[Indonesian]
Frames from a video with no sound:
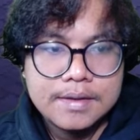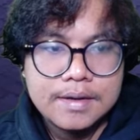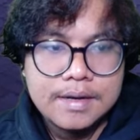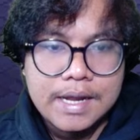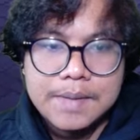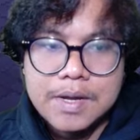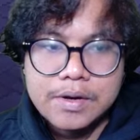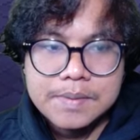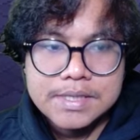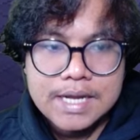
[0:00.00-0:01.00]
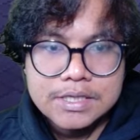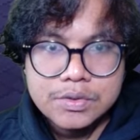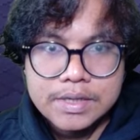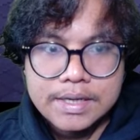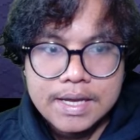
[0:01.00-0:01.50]
Nah, ini baru ini bisa
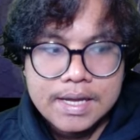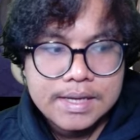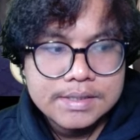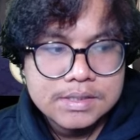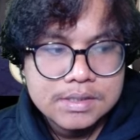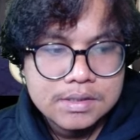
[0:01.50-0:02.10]
dihancurin nih, guys.